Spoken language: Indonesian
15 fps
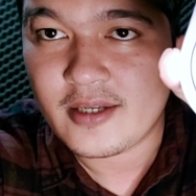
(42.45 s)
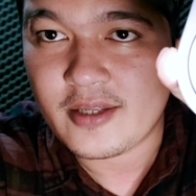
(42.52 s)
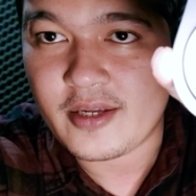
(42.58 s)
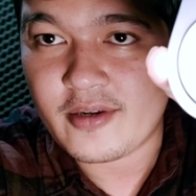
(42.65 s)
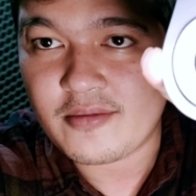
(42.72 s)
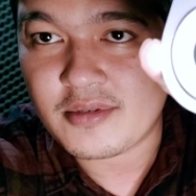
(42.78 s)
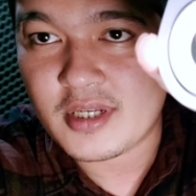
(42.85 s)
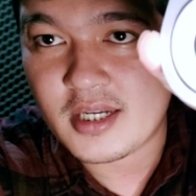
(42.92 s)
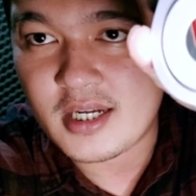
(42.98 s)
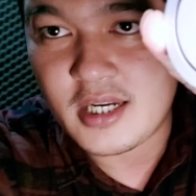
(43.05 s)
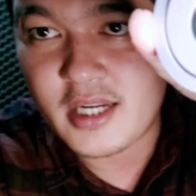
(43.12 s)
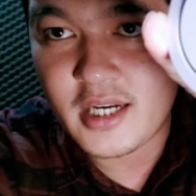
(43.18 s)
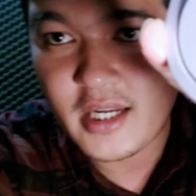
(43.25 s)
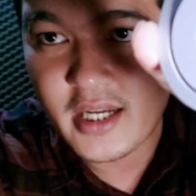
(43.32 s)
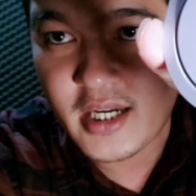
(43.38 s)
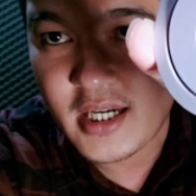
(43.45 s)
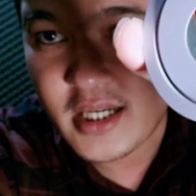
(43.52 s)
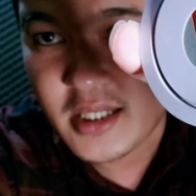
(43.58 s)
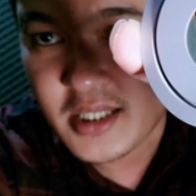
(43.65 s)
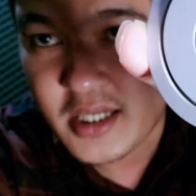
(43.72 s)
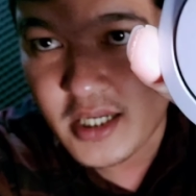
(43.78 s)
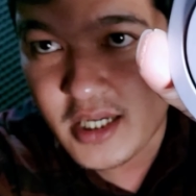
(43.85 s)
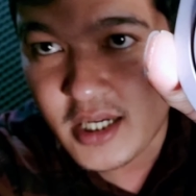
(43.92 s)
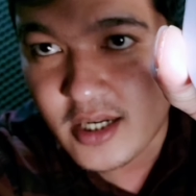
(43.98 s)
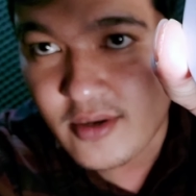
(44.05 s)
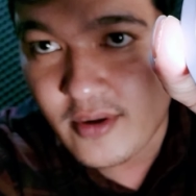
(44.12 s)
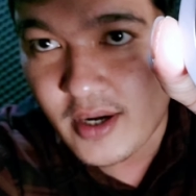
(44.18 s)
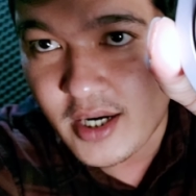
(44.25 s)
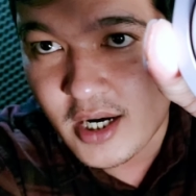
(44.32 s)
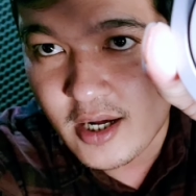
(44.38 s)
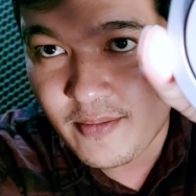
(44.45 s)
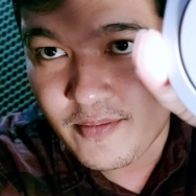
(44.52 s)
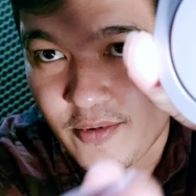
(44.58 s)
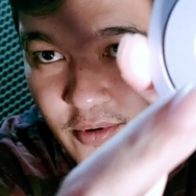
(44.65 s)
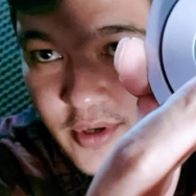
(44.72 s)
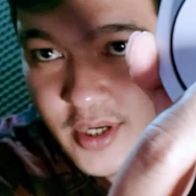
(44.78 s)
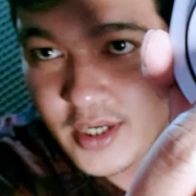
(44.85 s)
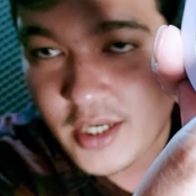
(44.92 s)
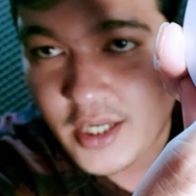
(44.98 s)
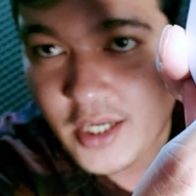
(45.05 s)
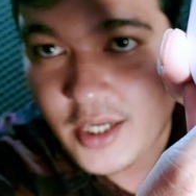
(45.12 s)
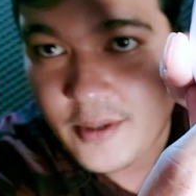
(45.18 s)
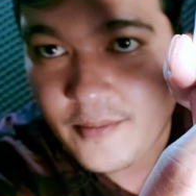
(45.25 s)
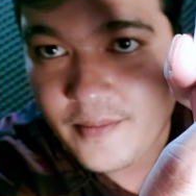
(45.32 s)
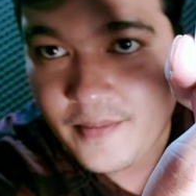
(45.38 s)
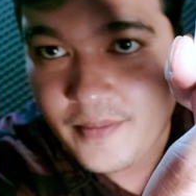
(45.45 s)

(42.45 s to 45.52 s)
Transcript: Ini kalau misalnya kalian lihat sedikit tuh ada lampunya nih.